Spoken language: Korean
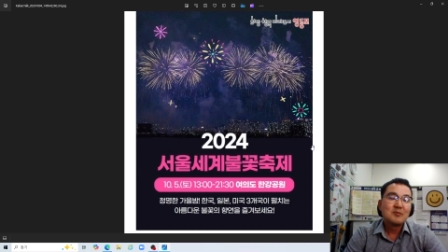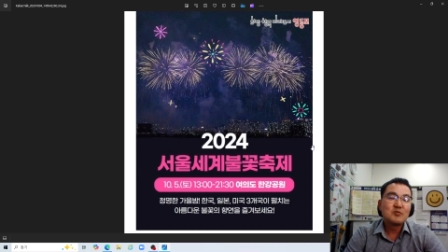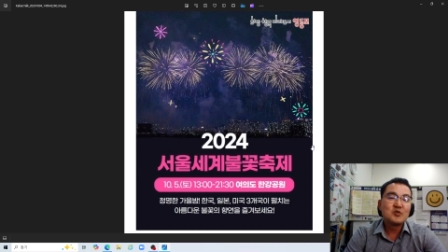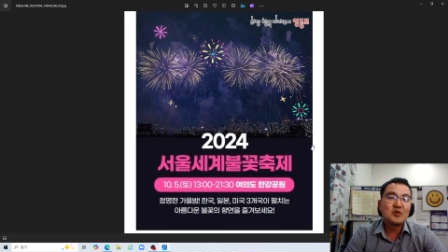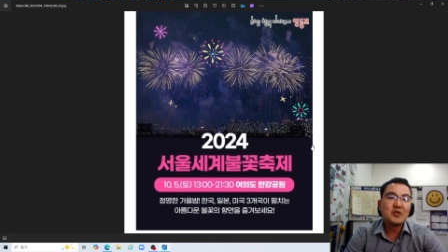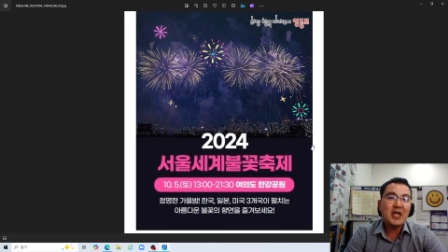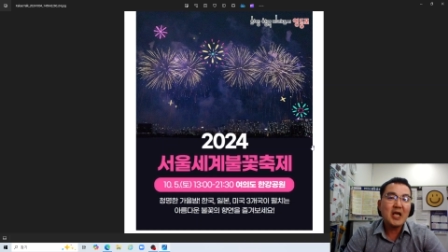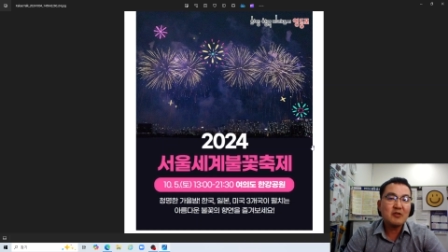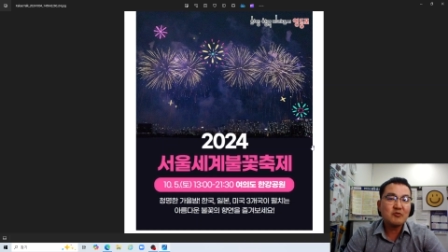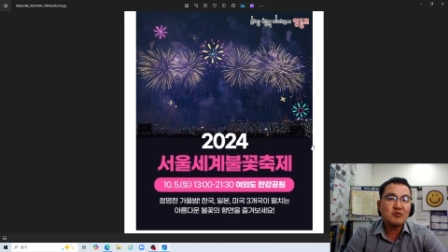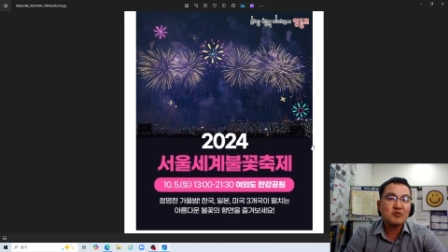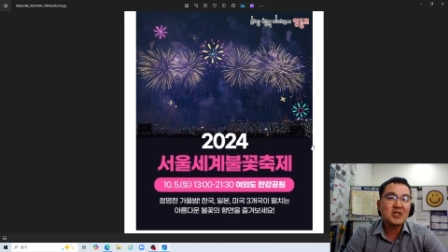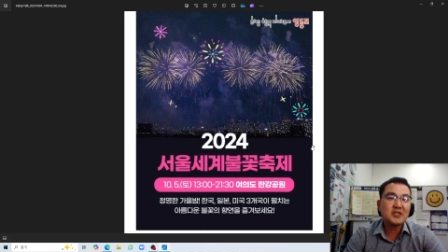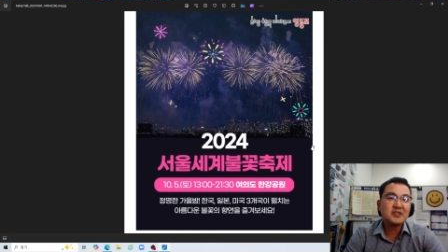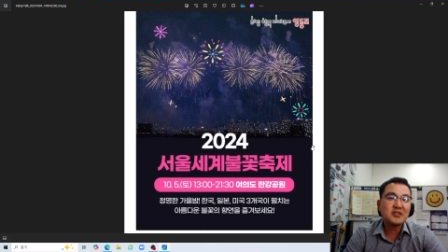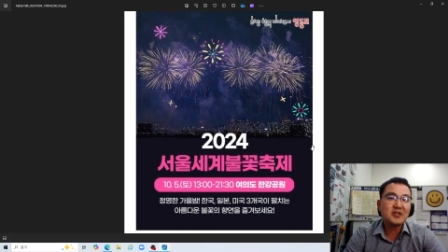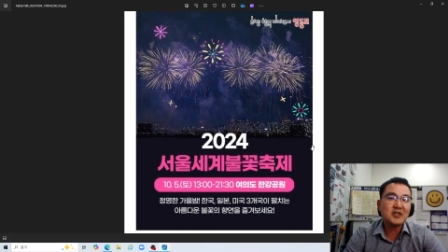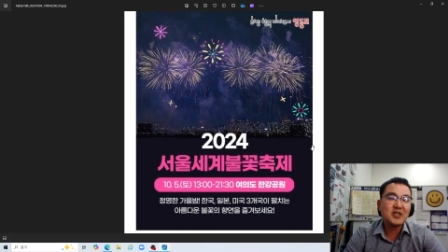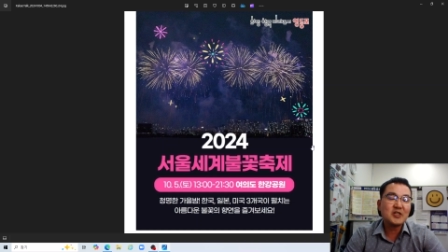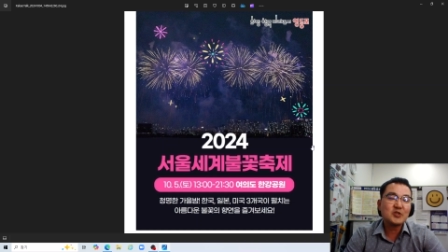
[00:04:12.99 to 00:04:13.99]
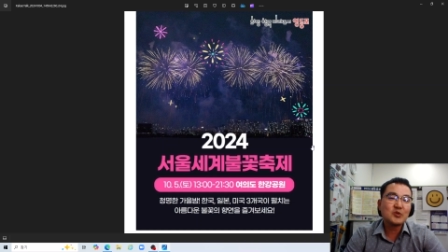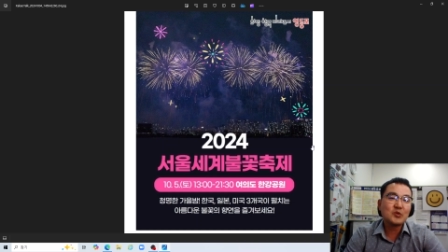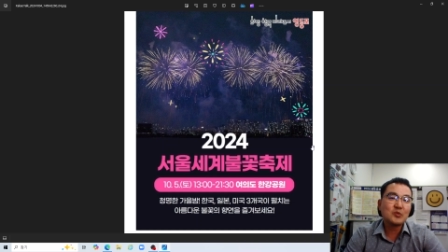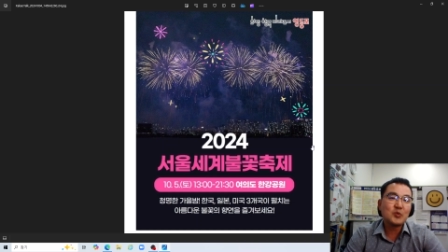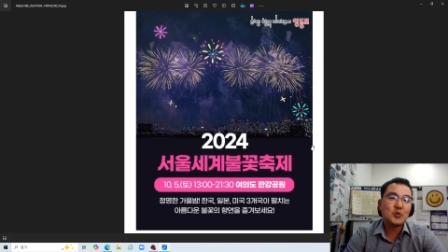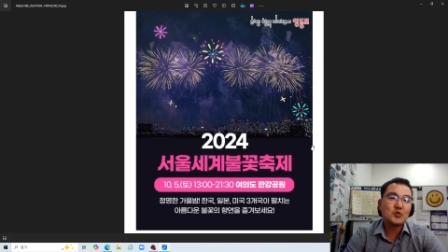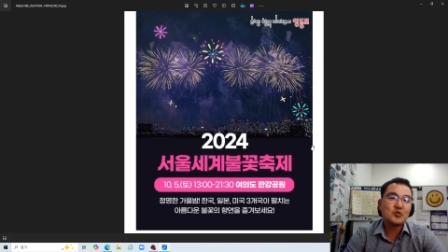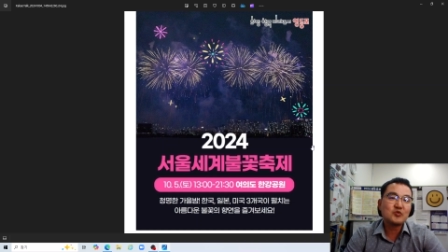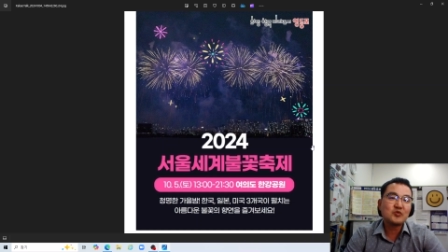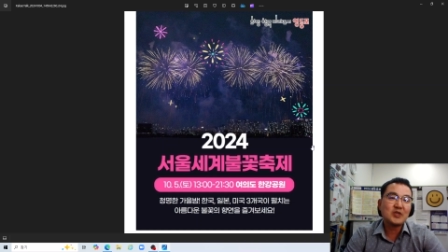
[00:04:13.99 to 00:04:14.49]
물론 행주산성에서도
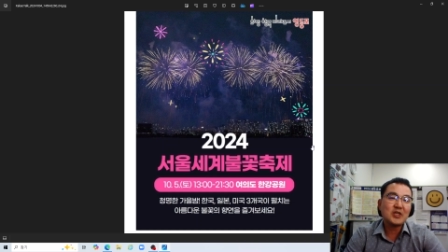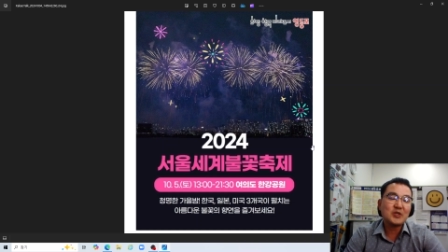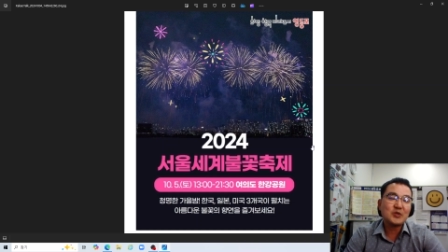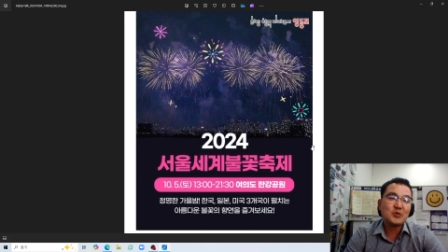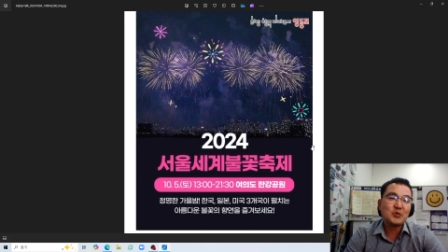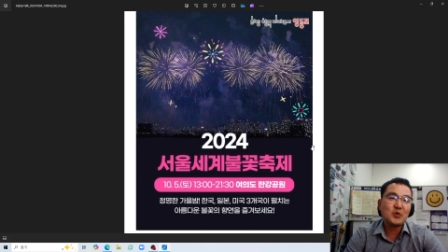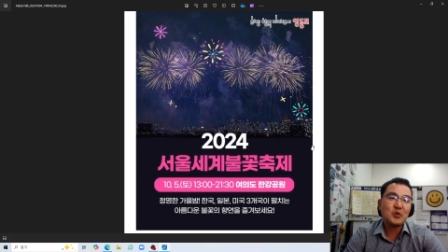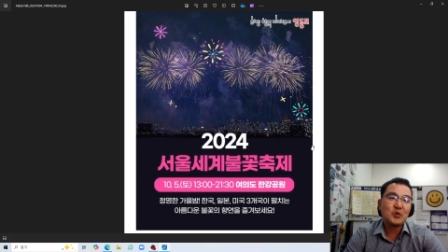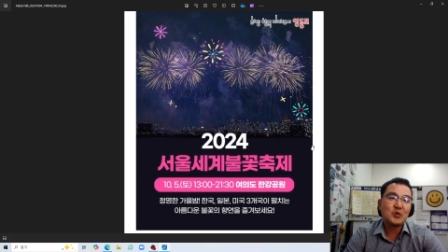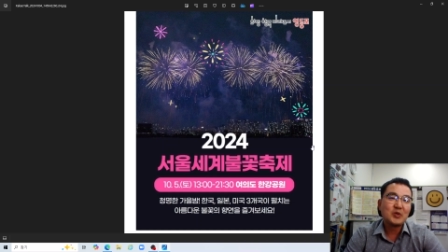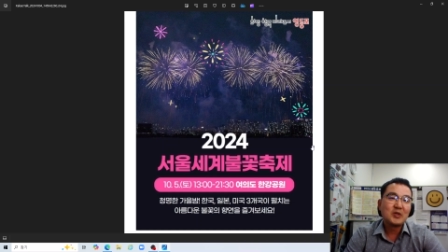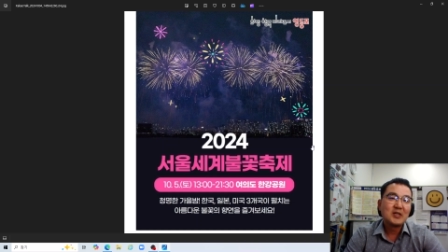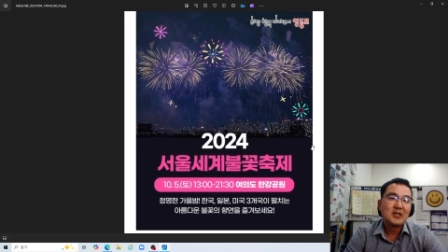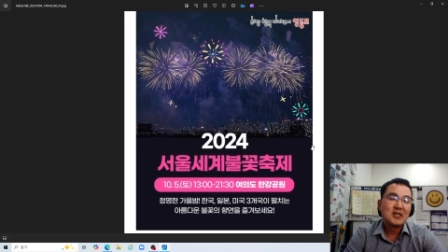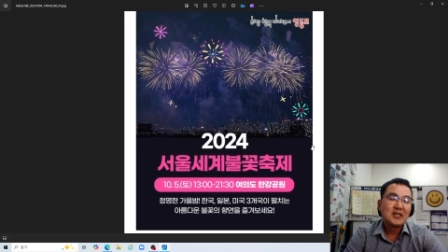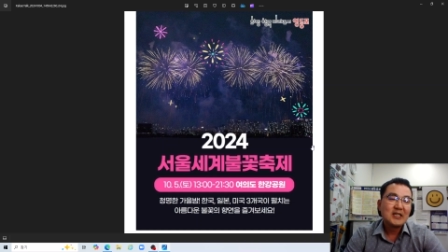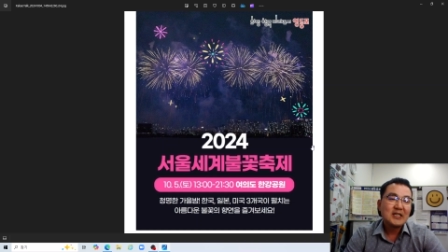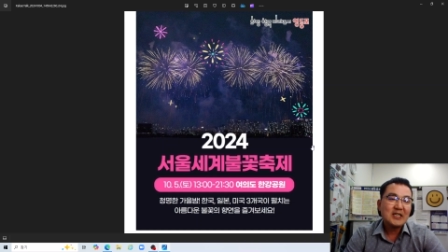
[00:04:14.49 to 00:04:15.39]
볼 수가 있고